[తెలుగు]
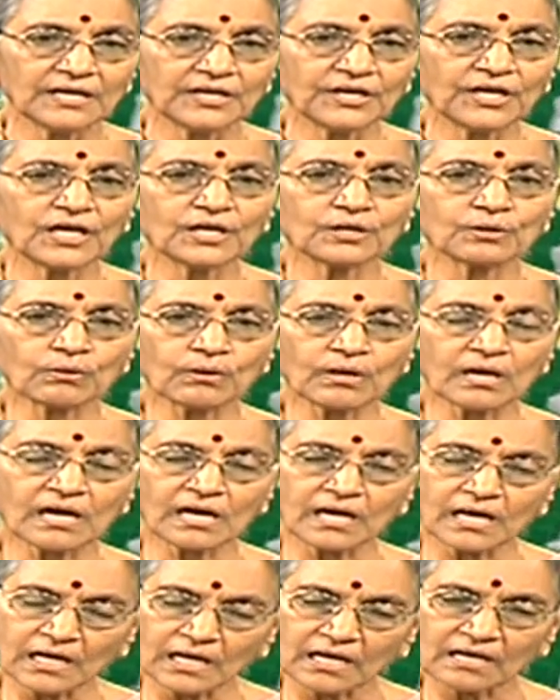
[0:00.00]
నేను
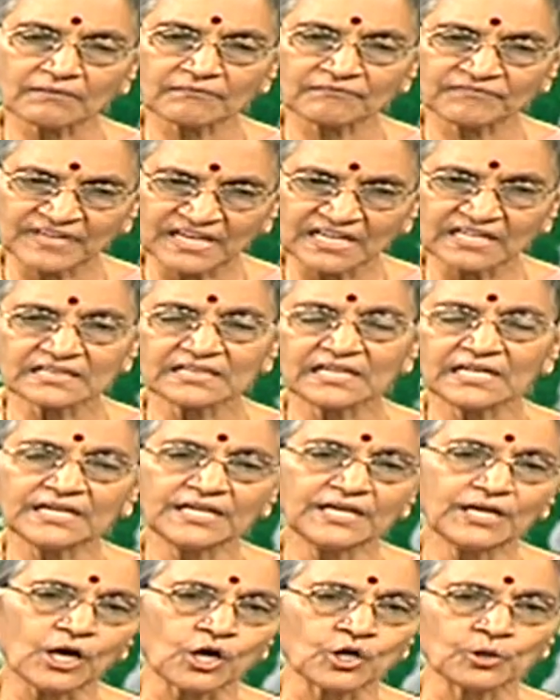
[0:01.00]
ఒక్క
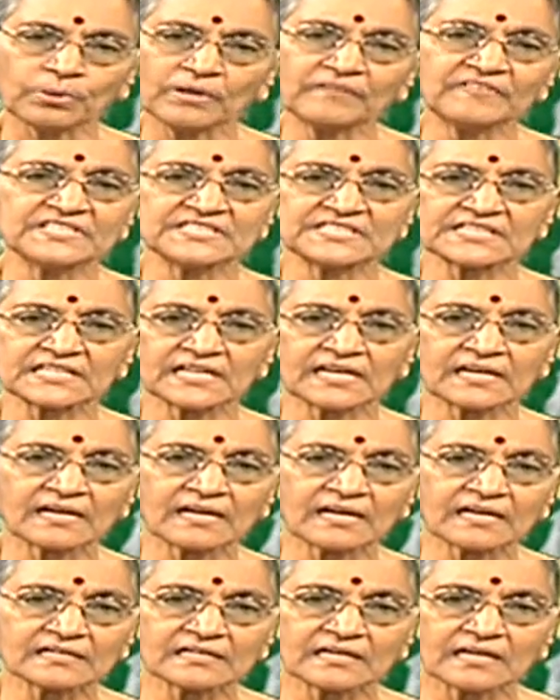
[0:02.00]
వ్యక్తిని అనుభవించటం
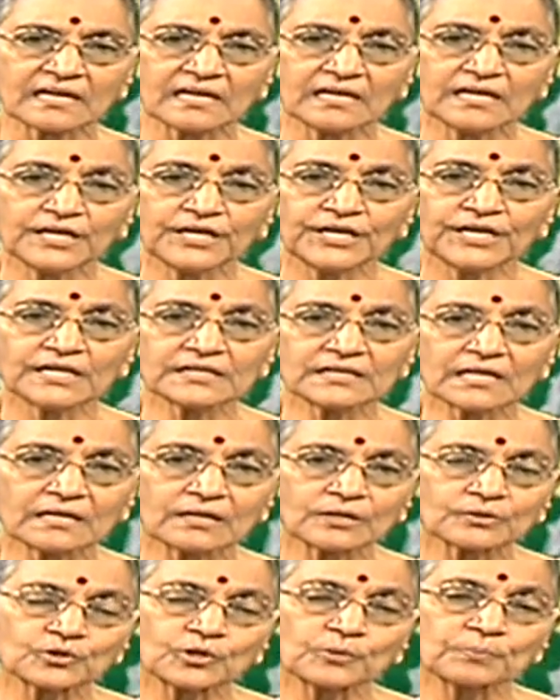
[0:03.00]
కాక
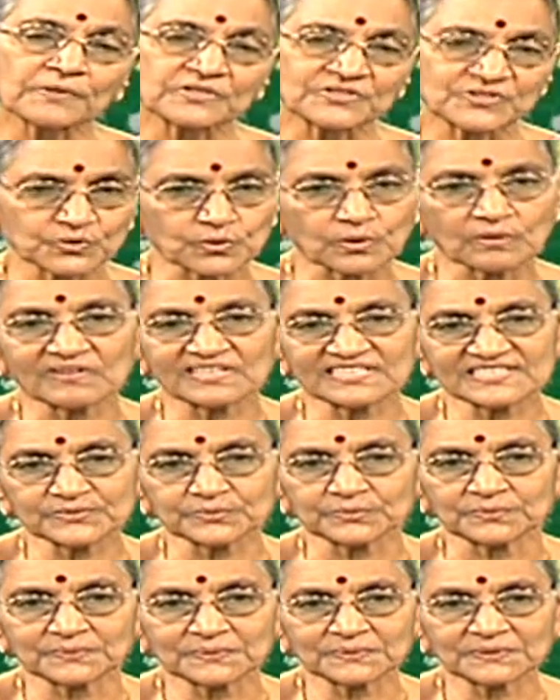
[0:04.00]
ఇతరులతో పంచుకోవాల్సి
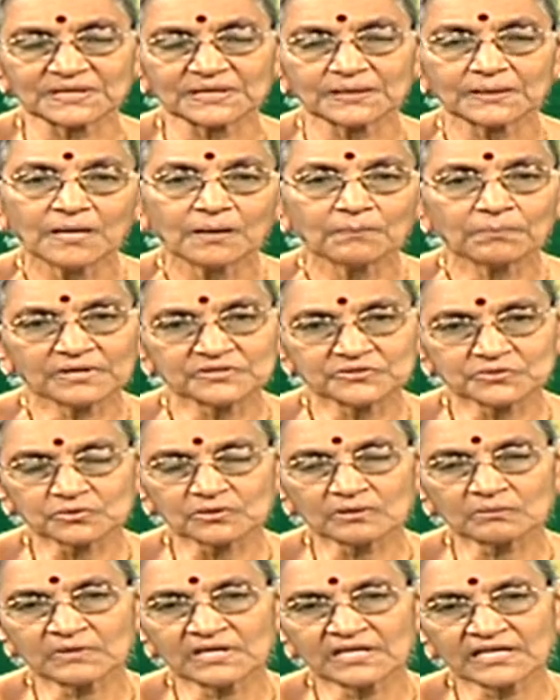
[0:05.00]
ఉంటుంది
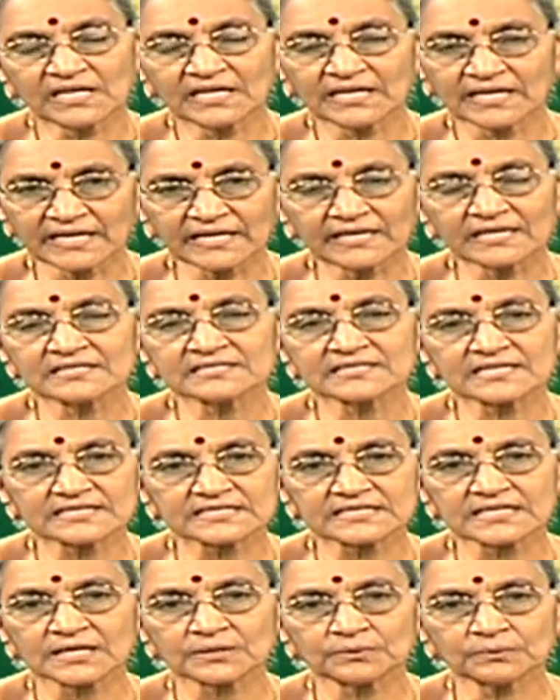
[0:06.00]
పంచుకోమంటే నేనేం
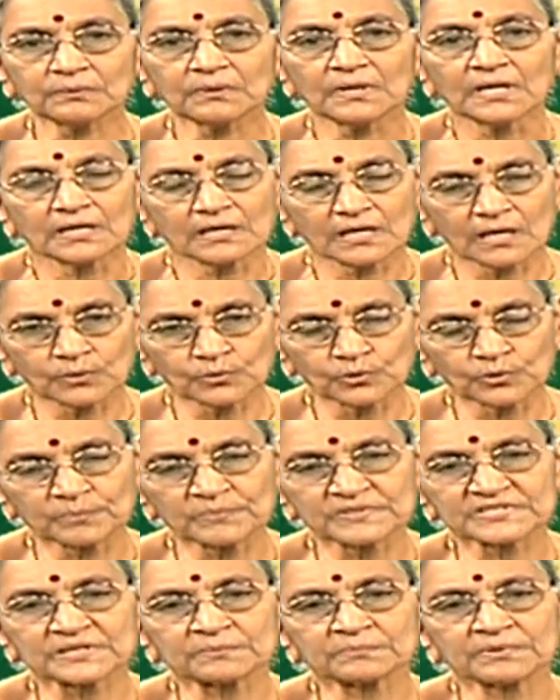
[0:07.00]
చేస్తాను నా
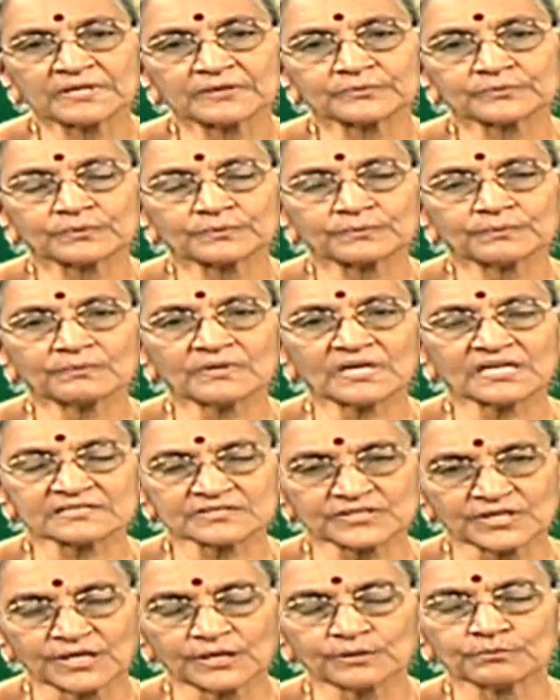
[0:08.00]
కుటుంబ సభ్యులతోనూ నా
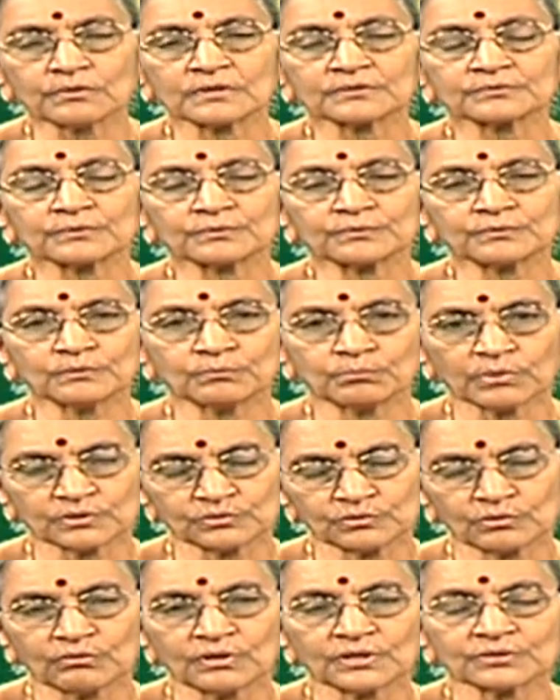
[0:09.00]
స్నేహితులతోనూ
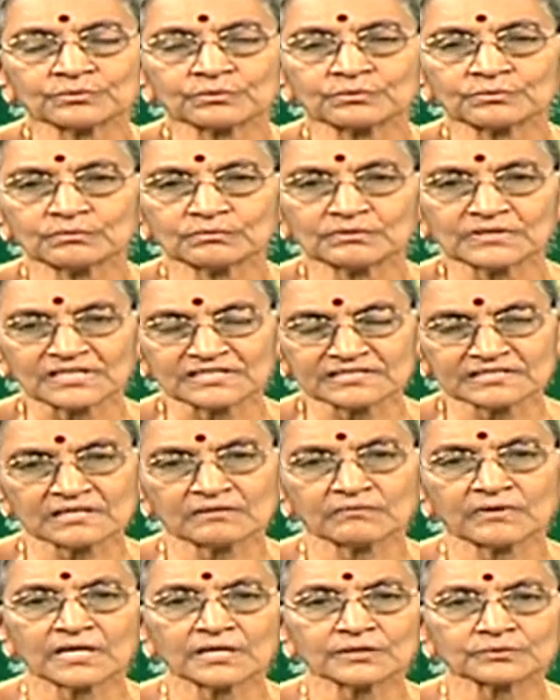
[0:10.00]
బంధువులతోనూ తెలిసిన
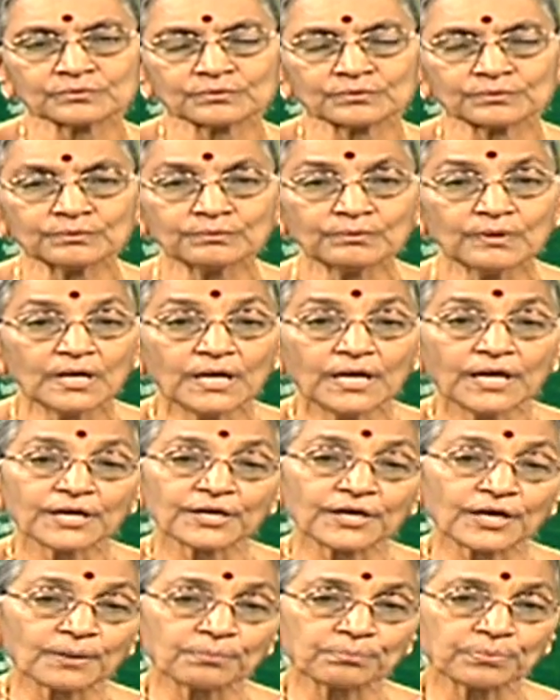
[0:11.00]
వాళ్లతోనూ
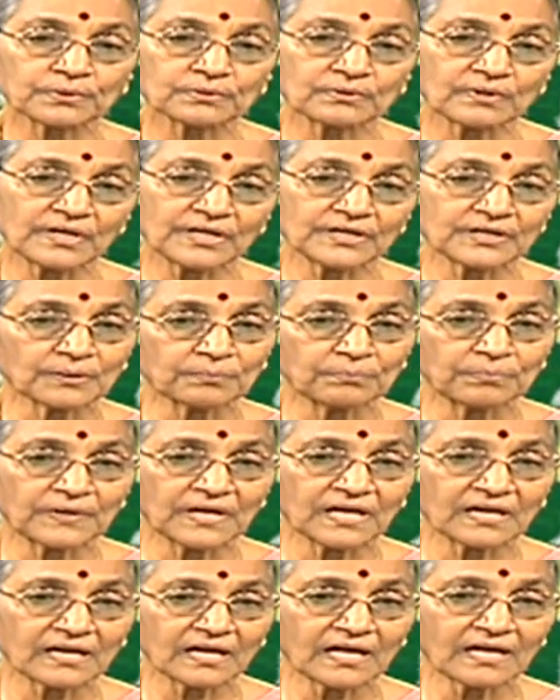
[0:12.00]
రేపొద్దున
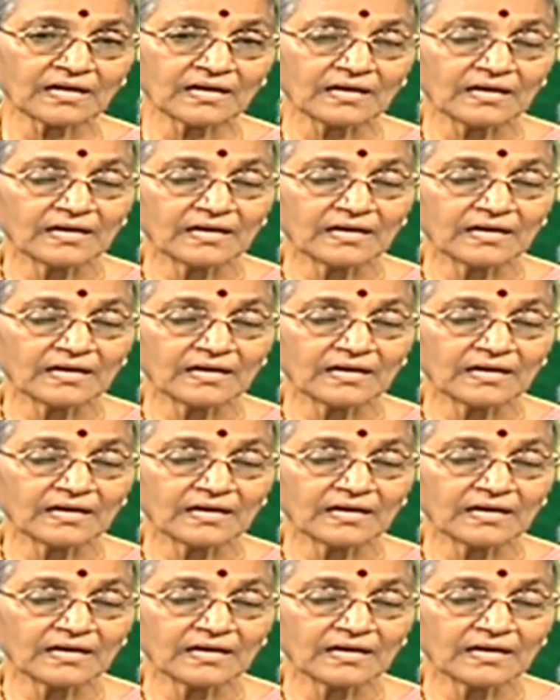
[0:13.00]
ఎప్పుడన్నా